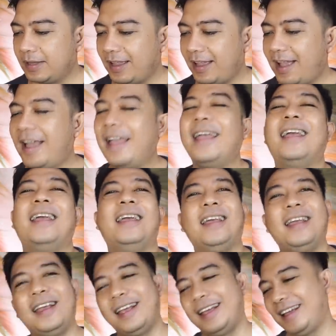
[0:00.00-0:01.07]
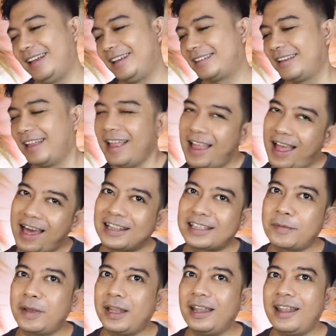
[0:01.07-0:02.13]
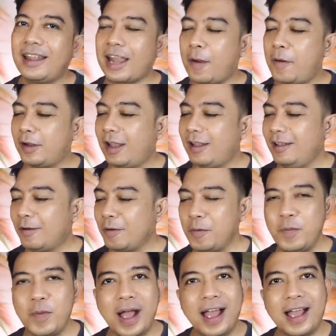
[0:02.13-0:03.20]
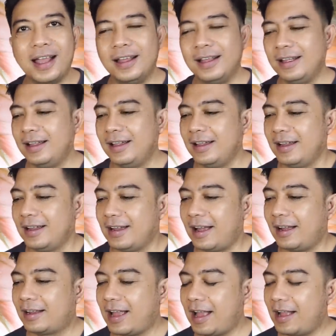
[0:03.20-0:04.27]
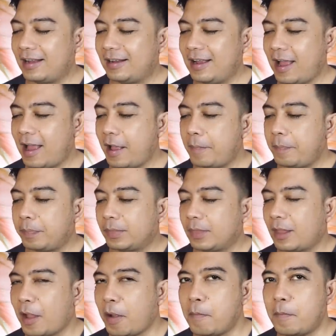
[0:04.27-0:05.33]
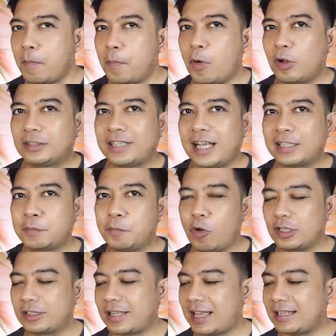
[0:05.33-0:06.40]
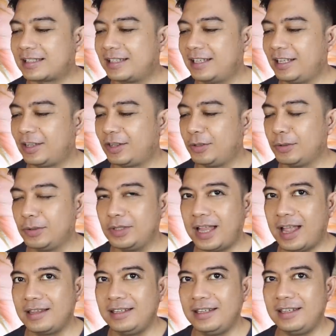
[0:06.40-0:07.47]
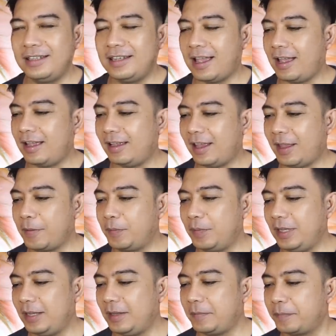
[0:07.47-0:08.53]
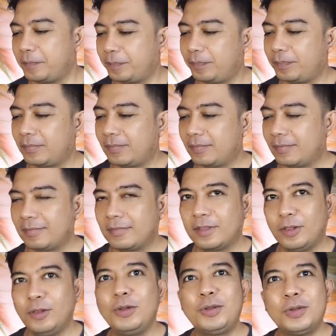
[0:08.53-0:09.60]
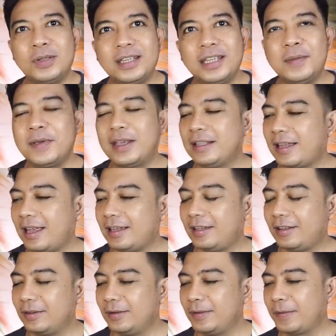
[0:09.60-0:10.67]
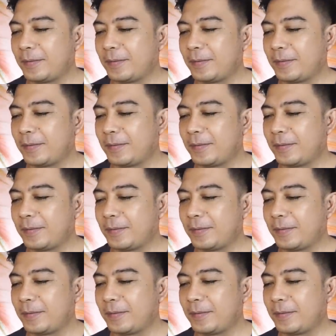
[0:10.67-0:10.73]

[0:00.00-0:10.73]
Ais. Arsemennya dari awal udah dirubah agak-agak bosas-bosas gitu nyanyinya Ebi. Lucu sih dibikin kayak gitu.